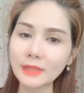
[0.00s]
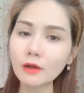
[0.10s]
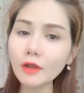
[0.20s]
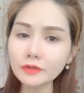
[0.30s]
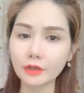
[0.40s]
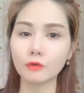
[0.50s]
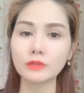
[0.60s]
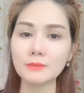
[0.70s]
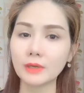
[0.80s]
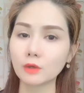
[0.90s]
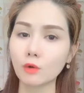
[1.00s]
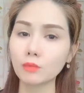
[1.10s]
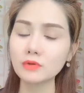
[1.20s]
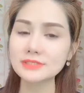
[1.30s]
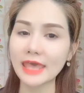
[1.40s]
thấy khó chịu thì mình
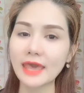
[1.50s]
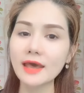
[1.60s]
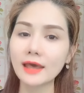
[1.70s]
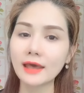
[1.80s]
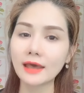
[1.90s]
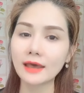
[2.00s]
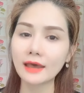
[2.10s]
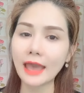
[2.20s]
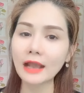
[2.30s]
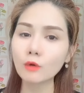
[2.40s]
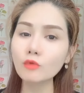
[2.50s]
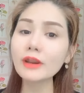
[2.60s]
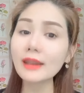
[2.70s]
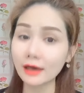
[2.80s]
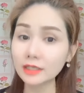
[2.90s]
cũng sẽ à, ăn uống
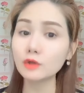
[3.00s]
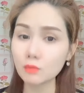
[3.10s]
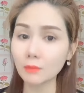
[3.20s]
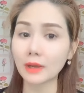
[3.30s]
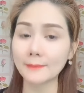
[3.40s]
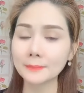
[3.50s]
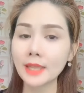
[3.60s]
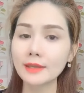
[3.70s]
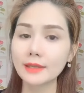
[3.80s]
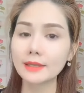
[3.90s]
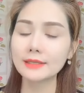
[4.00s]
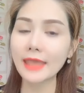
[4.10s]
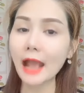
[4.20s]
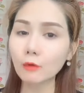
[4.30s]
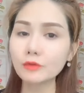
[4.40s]
rất là ít đúng không ạ à? thì
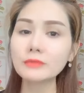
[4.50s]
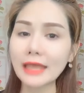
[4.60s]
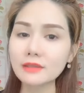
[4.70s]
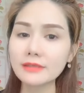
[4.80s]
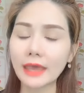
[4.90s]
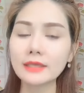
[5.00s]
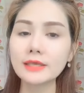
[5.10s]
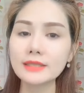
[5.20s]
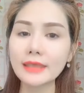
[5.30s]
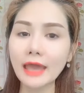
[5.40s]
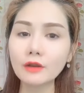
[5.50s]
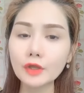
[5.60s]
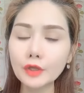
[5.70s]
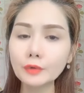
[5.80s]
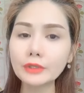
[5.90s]
da của chúng ta như vậy khi da nó
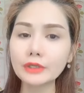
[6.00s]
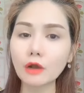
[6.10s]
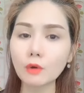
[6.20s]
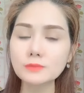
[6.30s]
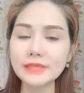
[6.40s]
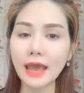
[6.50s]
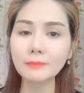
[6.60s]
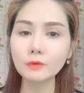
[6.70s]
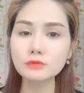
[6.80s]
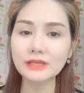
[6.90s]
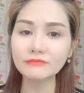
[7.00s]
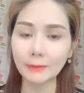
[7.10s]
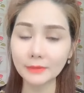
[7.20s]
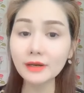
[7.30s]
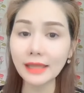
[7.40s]
yếu thì nó cũng sẽ hấp thu sản
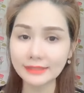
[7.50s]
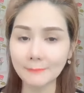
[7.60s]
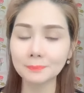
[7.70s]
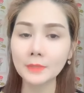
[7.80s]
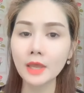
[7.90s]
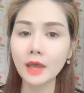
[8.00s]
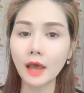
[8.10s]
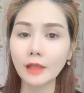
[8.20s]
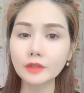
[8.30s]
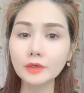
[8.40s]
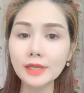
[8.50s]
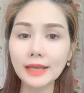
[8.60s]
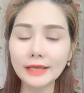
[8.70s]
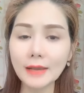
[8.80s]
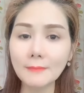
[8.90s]
phẩm rất là chậm à, cho nên
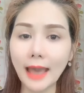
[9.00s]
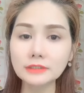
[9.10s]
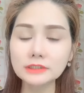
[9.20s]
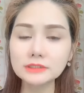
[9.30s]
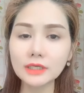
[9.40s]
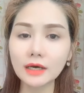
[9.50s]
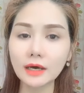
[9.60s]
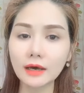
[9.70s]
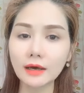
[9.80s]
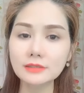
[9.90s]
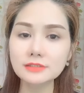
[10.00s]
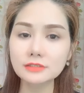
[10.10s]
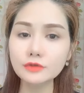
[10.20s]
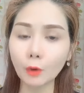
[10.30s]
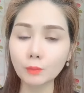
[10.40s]
là các bạn cứ à, sử
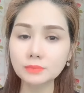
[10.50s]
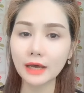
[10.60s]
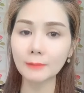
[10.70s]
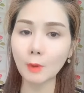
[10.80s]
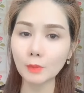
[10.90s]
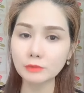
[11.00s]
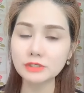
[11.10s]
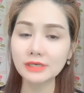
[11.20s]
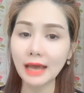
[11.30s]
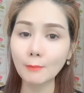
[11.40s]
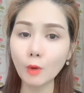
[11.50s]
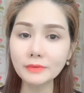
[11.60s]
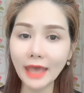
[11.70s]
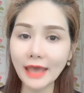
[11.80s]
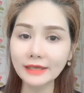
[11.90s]
dụng à, một liệu trình là
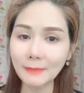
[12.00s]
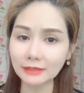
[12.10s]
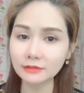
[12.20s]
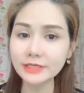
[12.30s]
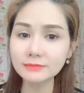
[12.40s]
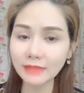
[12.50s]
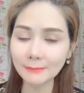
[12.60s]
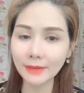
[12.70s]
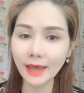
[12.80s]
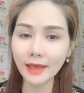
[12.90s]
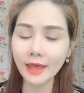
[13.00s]
4 chai các bạn cứ yên tâm ha